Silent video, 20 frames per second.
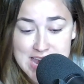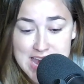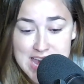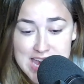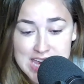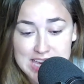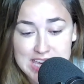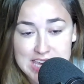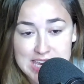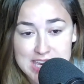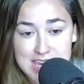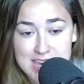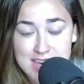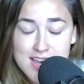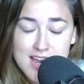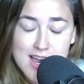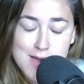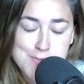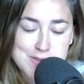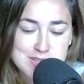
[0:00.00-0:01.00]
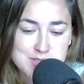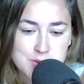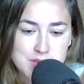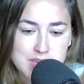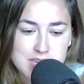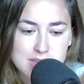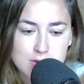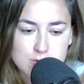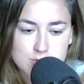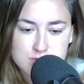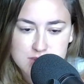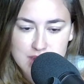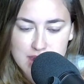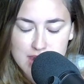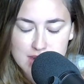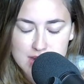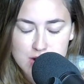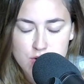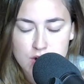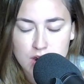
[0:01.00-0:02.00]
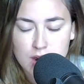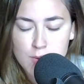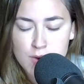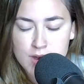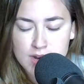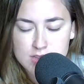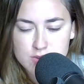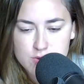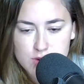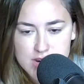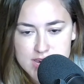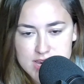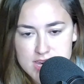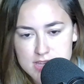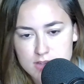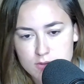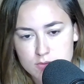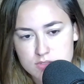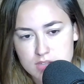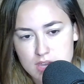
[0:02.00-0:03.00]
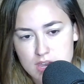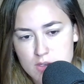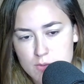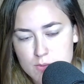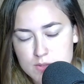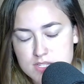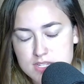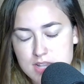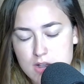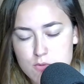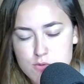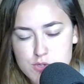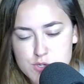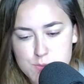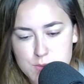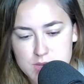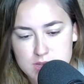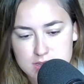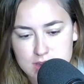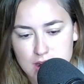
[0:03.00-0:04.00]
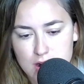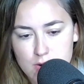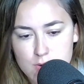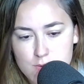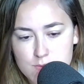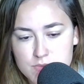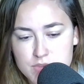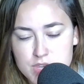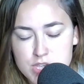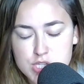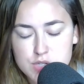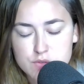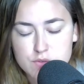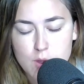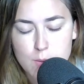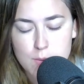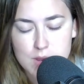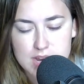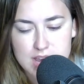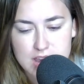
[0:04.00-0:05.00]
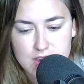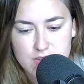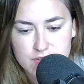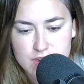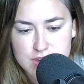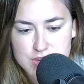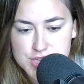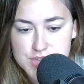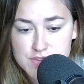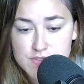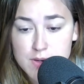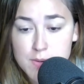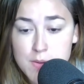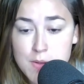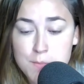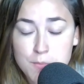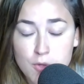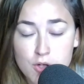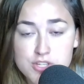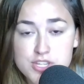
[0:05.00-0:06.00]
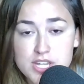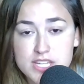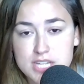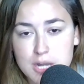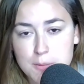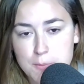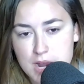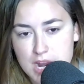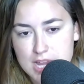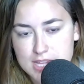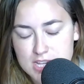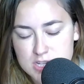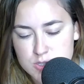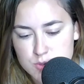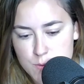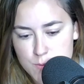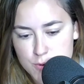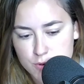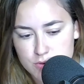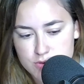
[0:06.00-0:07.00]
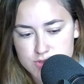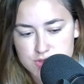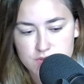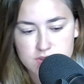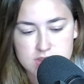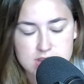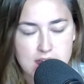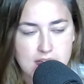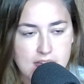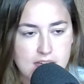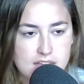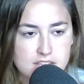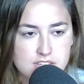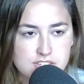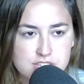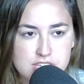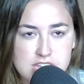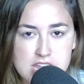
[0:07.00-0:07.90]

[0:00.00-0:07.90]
E a pessoa que não tem, né, o colaborador ali que não tem uma saúde mental de forma ali efetiva, pode atrapalhar na sua produtividade,